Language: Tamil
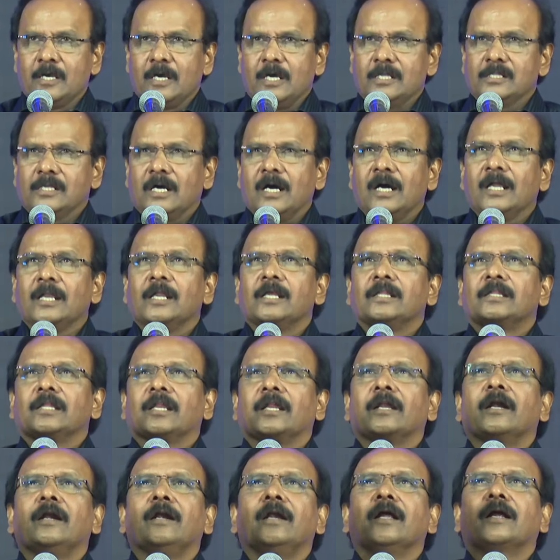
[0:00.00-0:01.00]
அந்த
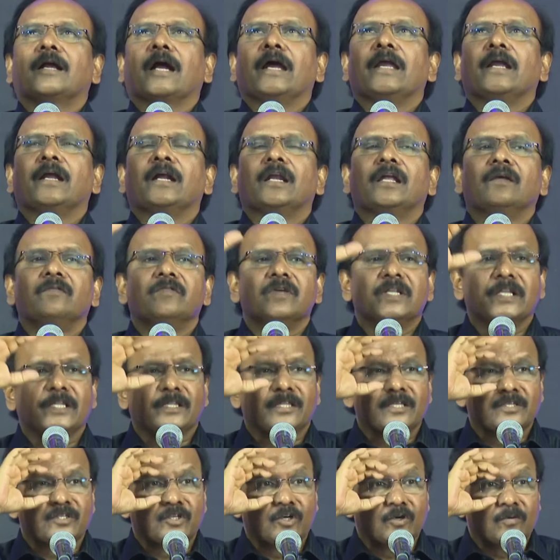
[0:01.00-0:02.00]
ஆலயத்தில் ரெண்டு கைகளை
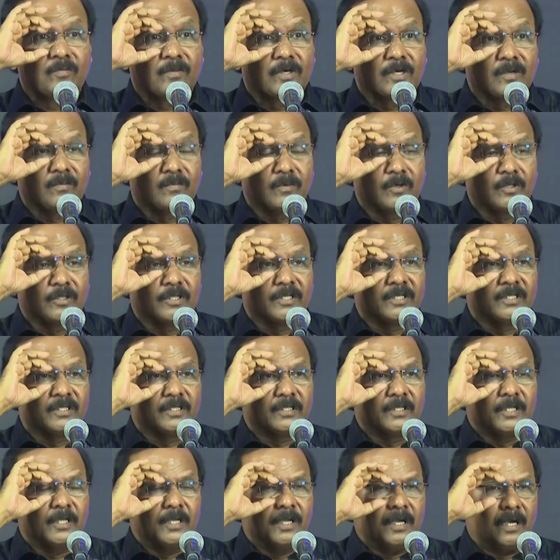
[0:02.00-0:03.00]
விரித்து ஜெபம் பண்ணும்போது
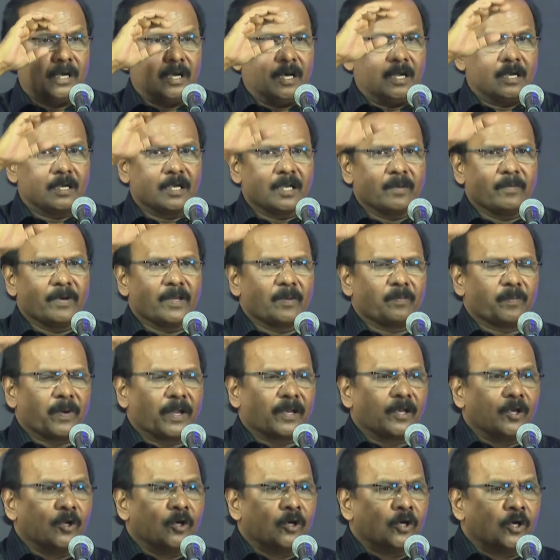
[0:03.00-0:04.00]
ஆண்டவர்
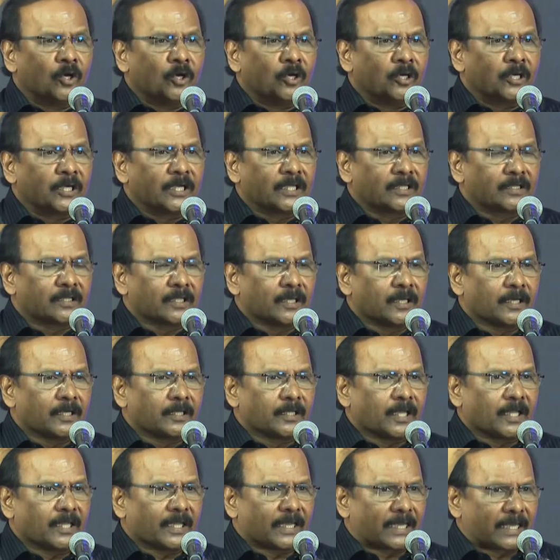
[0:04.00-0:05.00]

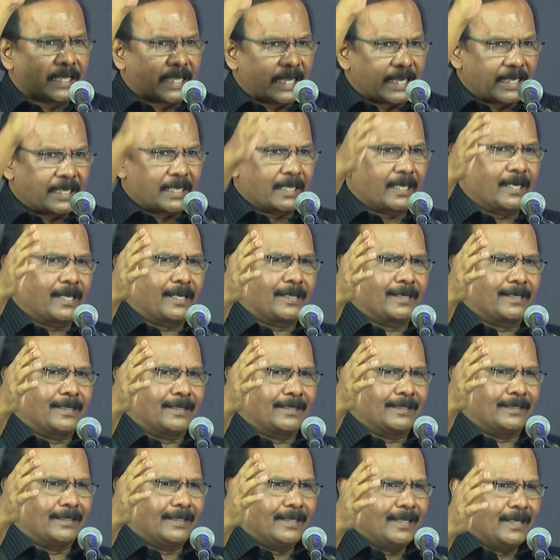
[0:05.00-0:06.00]
பல்லோகத்திலிருந்து அதை கேட்குறாரு
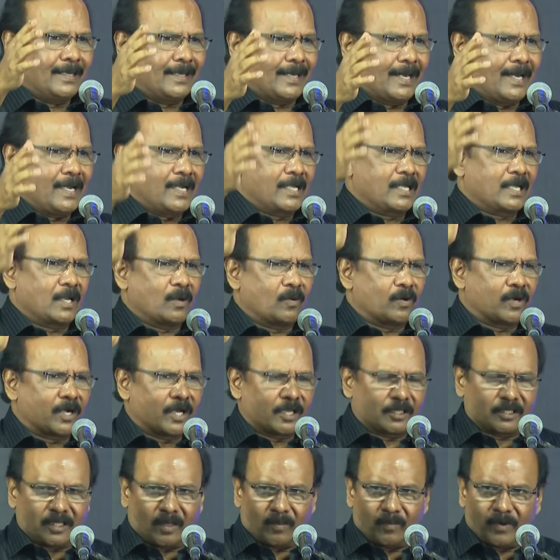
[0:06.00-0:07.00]
கேட்ட
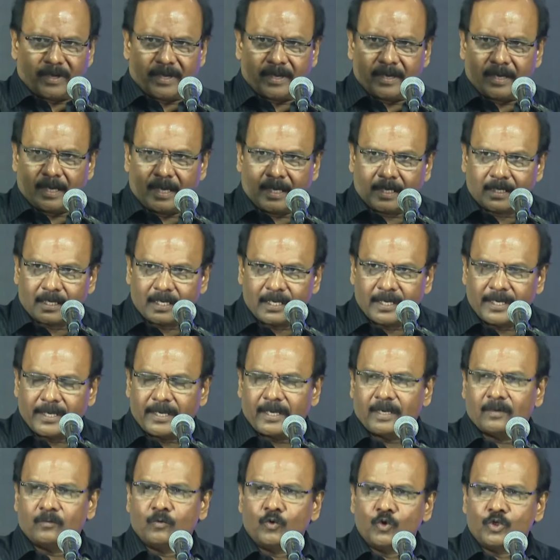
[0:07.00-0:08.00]
உடனே தம்முடைய
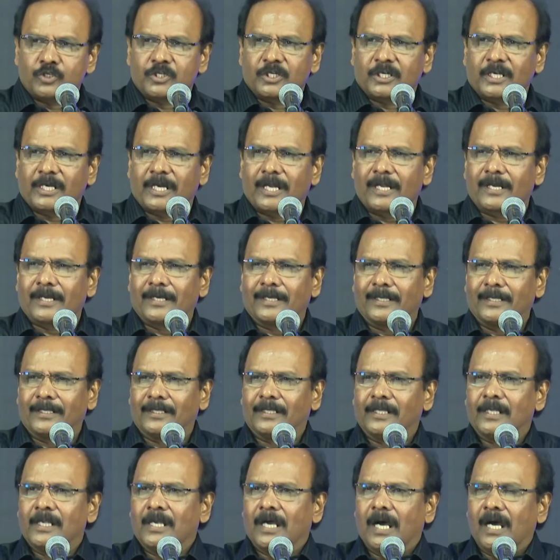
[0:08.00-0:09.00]
அக்னியை ஊற்றுகிறாரு
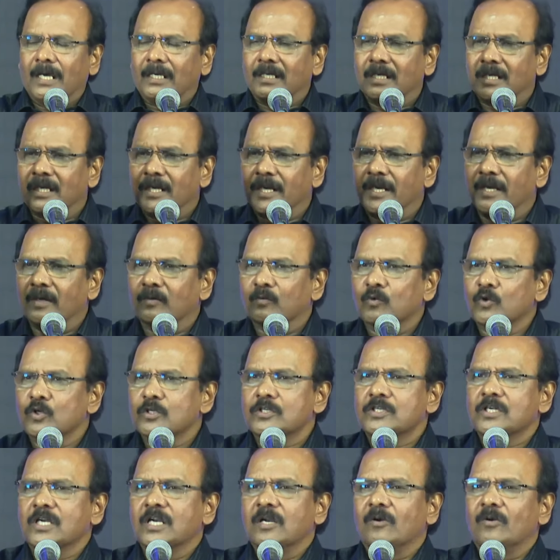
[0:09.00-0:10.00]
அக்னியை
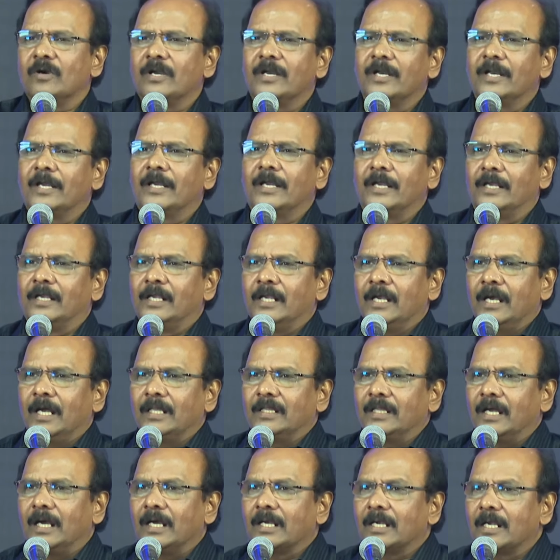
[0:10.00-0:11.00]
ஊற்றின உடனே
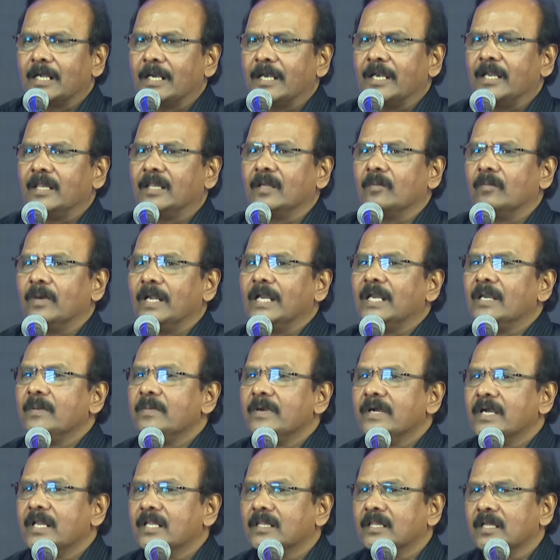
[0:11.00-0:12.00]
அந்த அக்னி இந்த
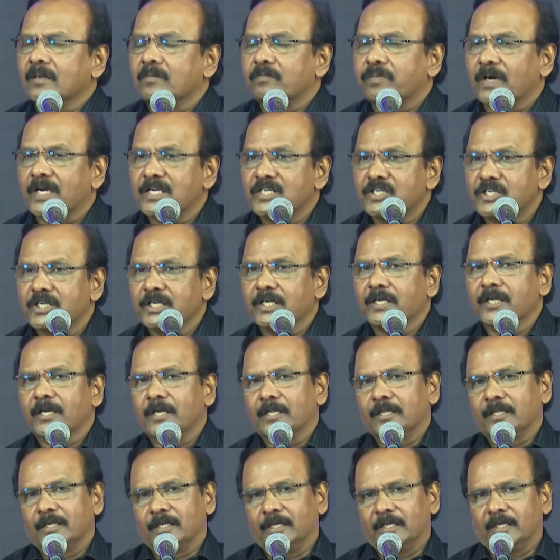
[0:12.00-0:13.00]
பலிபீடத்தை
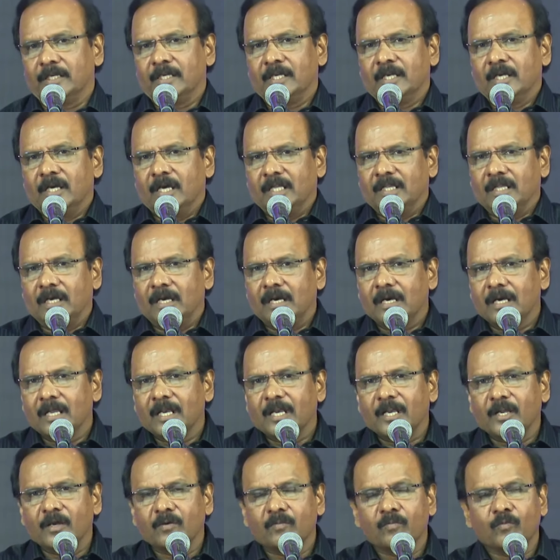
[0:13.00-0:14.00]
பட்சிக்கிறது அந்த
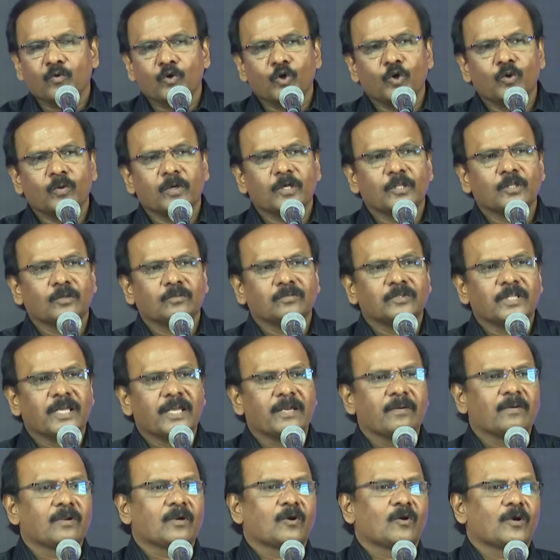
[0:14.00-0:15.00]
ஆலயம் முழுவதும்
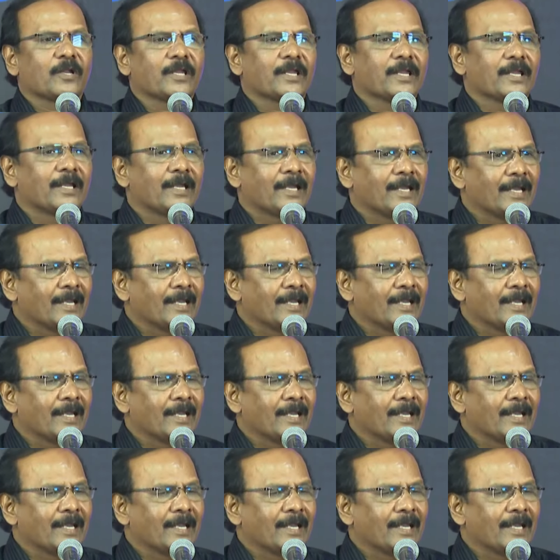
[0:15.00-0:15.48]
தேவனுடைய